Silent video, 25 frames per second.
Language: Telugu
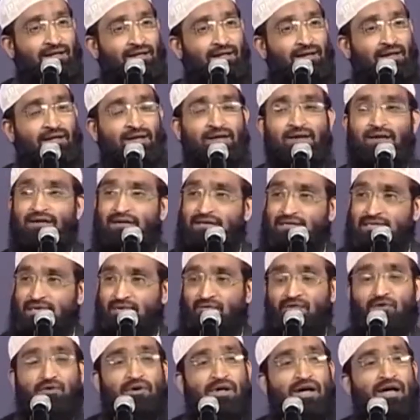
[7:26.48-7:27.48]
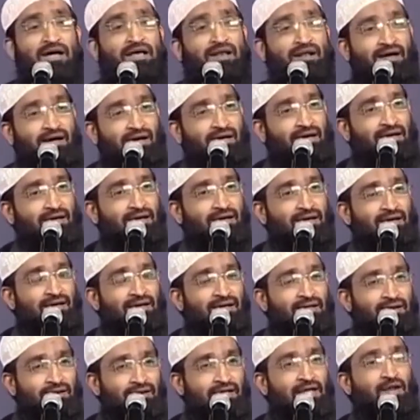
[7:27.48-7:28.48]
అనగానే ఎవరు నాయనా
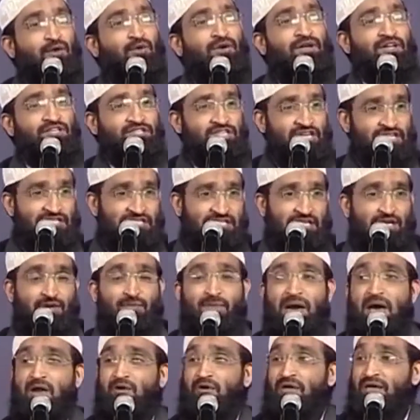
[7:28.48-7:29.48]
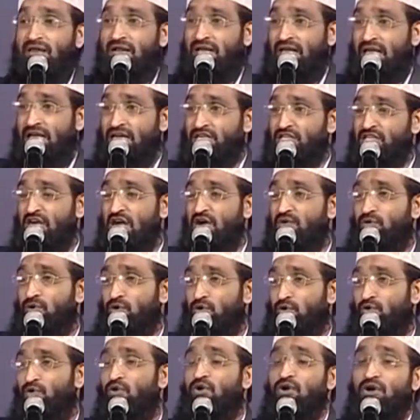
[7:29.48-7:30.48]
నేను నీ జ్యేష్ఠ కుమారుడైన
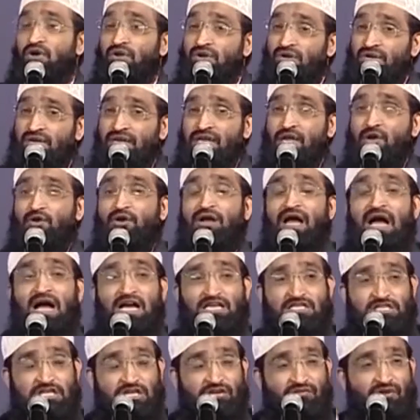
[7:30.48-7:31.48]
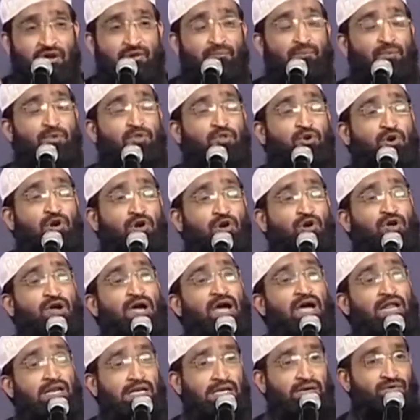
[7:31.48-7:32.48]
ఏషావును నీ యొక్క ఆశీర్వాదం
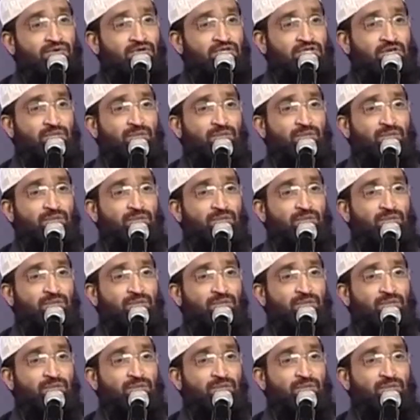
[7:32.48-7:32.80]
పొందినట్లుగా నీవు